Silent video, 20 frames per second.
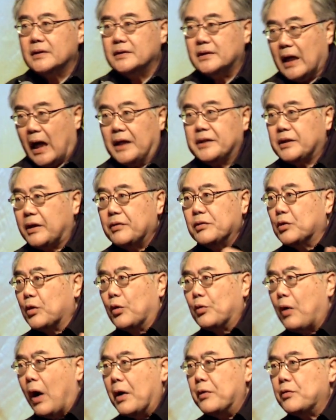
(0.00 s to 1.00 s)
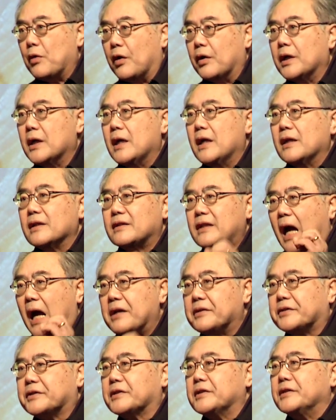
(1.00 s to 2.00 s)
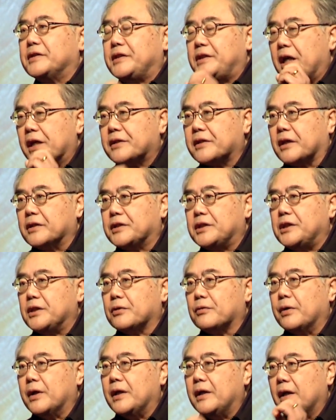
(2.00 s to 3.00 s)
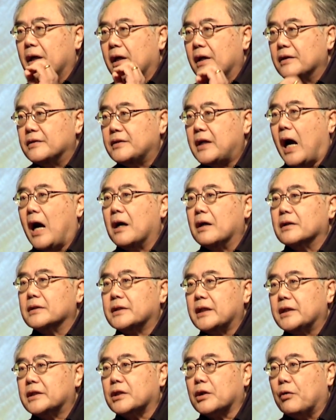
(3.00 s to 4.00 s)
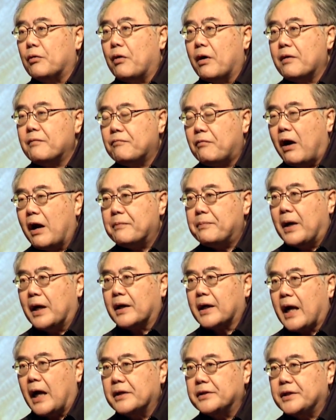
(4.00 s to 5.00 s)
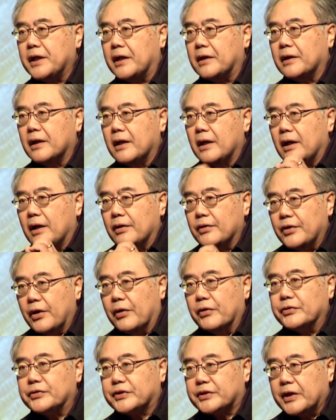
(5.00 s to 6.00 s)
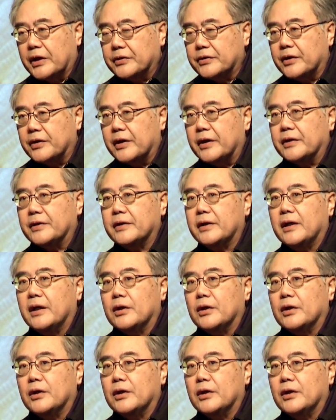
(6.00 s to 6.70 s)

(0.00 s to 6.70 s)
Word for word: 还是很多软弱，但是借这个机会让这次我外邦看见有神的人。